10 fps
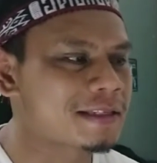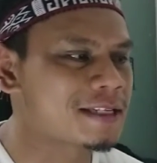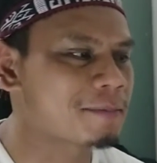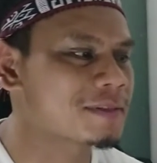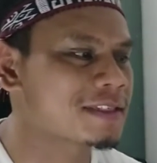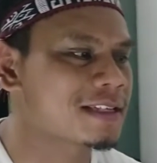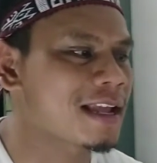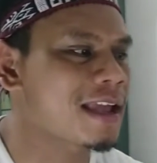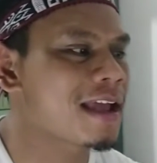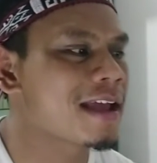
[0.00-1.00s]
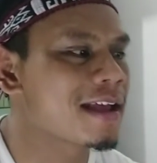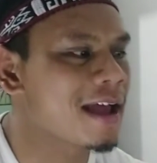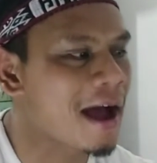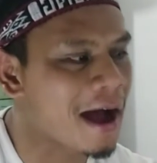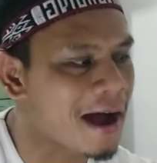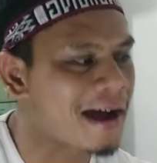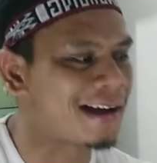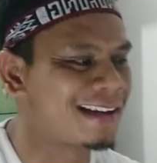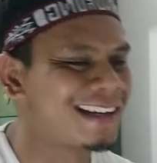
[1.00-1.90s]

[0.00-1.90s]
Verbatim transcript: hajab seha